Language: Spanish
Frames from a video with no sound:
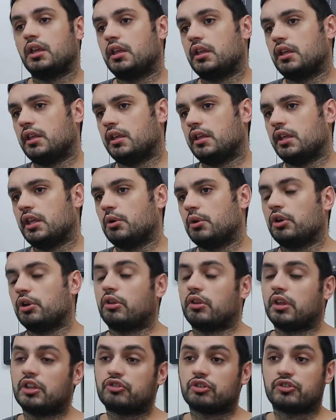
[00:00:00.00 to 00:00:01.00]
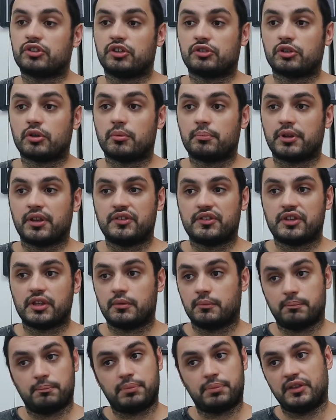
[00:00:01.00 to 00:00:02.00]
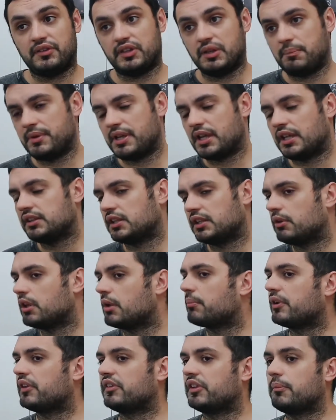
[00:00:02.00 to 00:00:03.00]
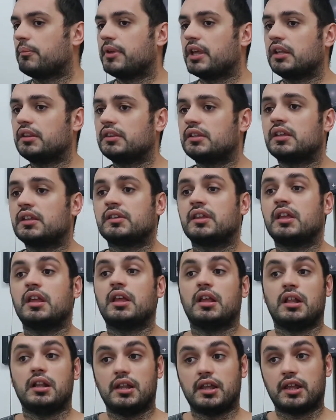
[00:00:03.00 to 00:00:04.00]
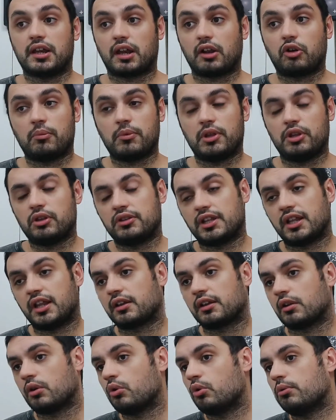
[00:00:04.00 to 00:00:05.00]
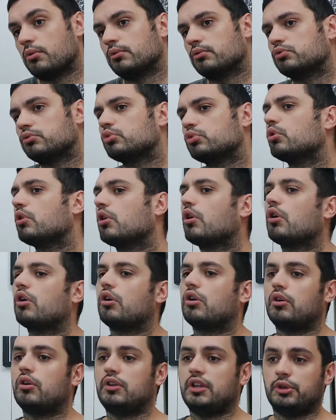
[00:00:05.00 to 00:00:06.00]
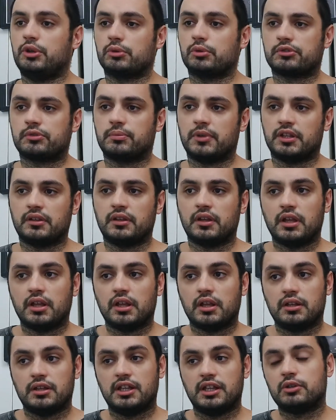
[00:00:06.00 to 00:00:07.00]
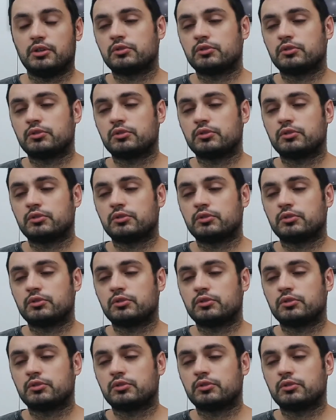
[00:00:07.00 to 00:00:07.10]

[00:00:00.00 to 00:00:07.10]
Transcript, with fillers: Y bueno, de hecho, si son principiantes, bien principiantes, les recomiendo instalar Ubuntu o Linux Mint. Linux